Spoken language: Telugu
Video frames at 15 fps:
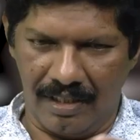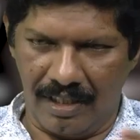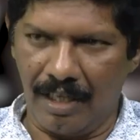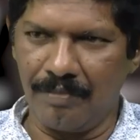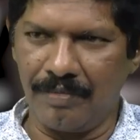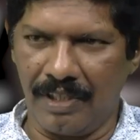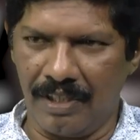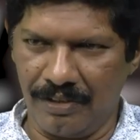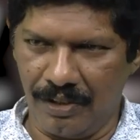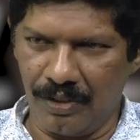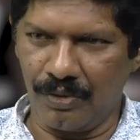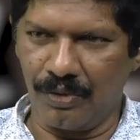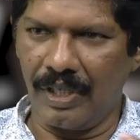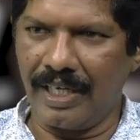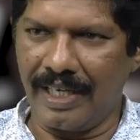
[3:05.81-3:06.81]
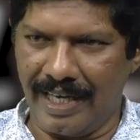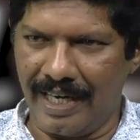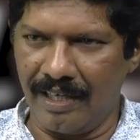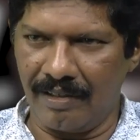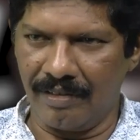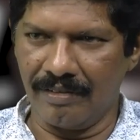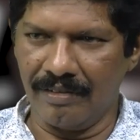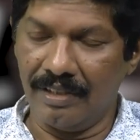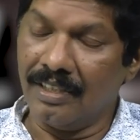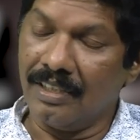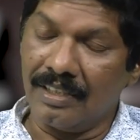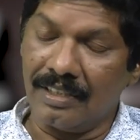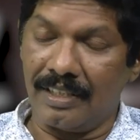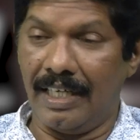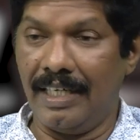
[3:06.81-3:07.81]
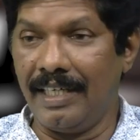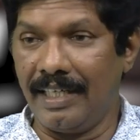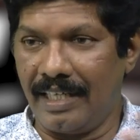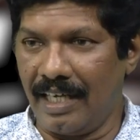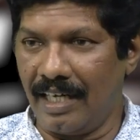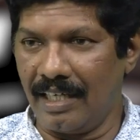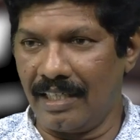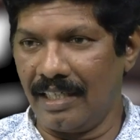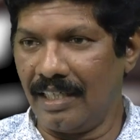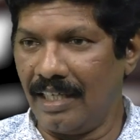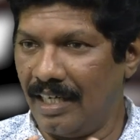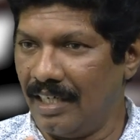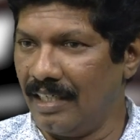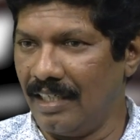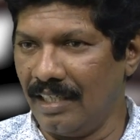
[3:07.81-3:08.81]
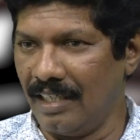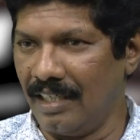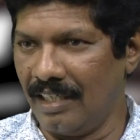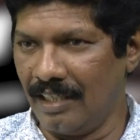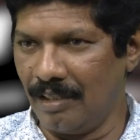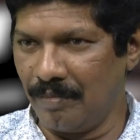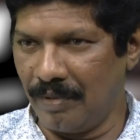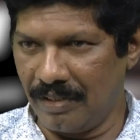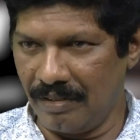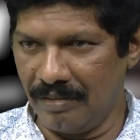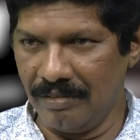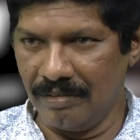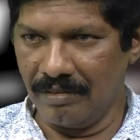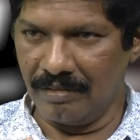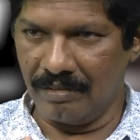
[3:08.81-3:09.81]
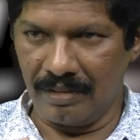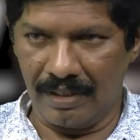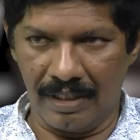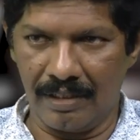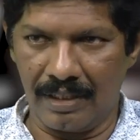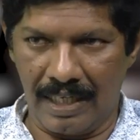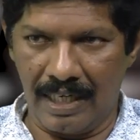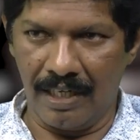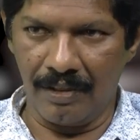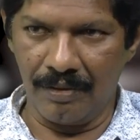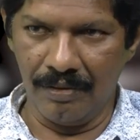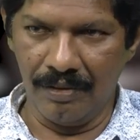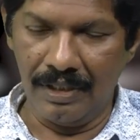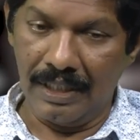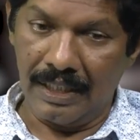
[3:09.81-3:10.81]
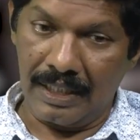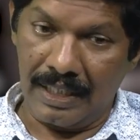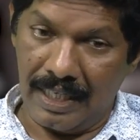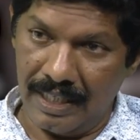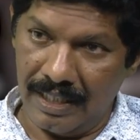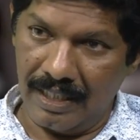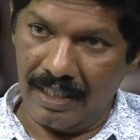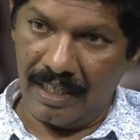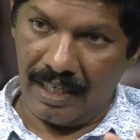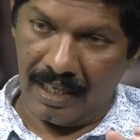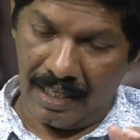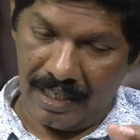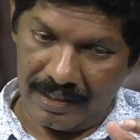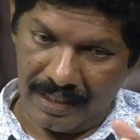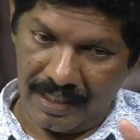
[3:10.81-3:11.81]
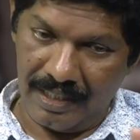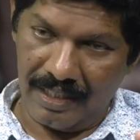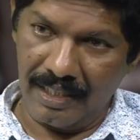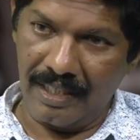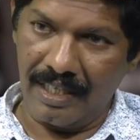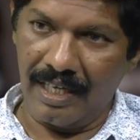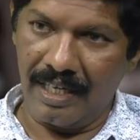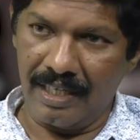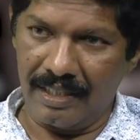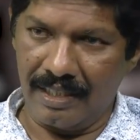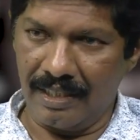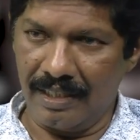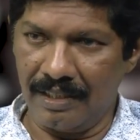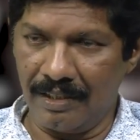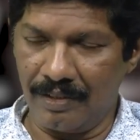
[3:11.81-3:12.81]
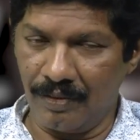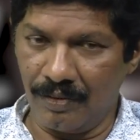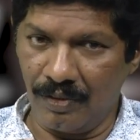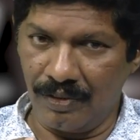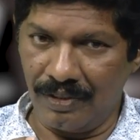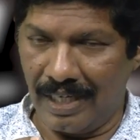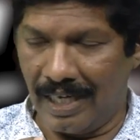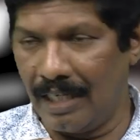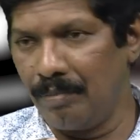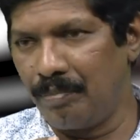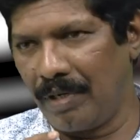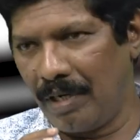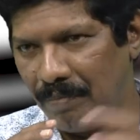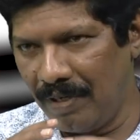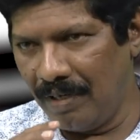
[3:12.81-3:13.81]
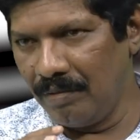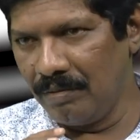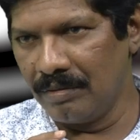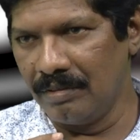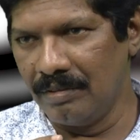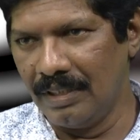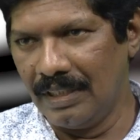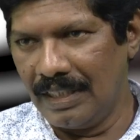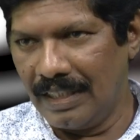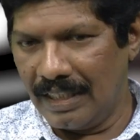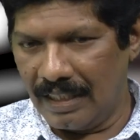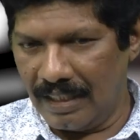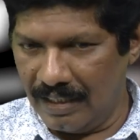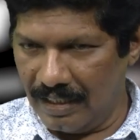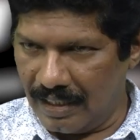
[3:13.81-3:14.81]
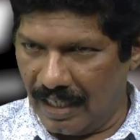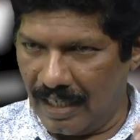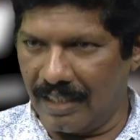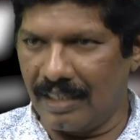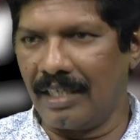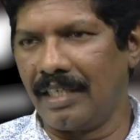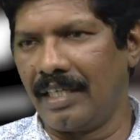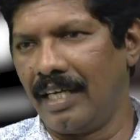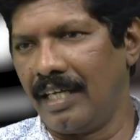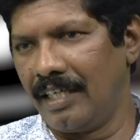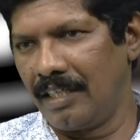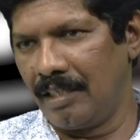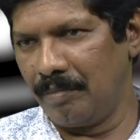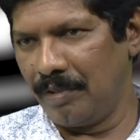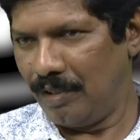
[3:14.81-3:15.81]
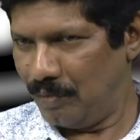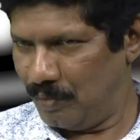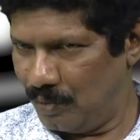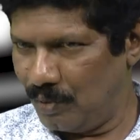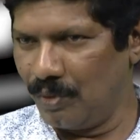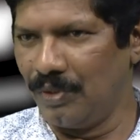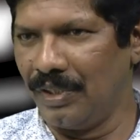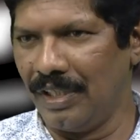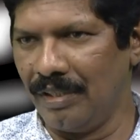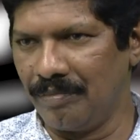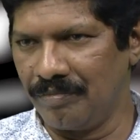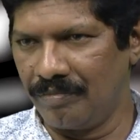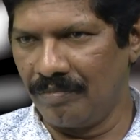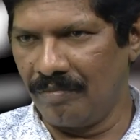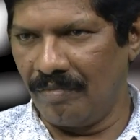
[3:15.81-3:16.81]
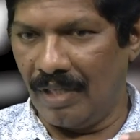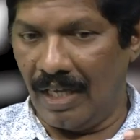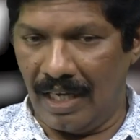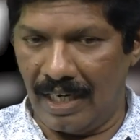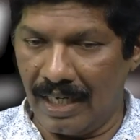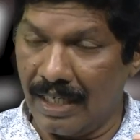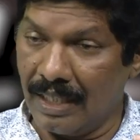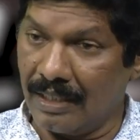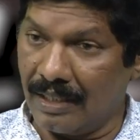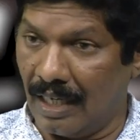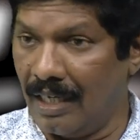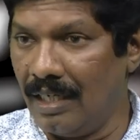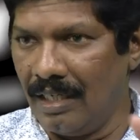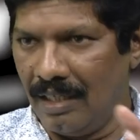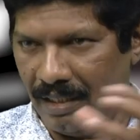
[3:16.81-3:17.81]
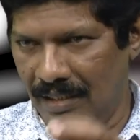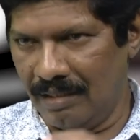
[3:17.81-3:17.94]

రామ్ చరణ్ చేస్తున్న క్యారెక్టర్ తండ్రి క్యారెక్టర్ ఏంటి అనేది మాత్రం ఇంకా రాలేదు కానీ ఆ తండ్రి క్యారెక్టర్ ఏదైతే ఉందో దాని ప్రభావం ఈ కలెక్టర్ క్యారెక్టర్ మీద ఉంటుంది అలాగే తల్లి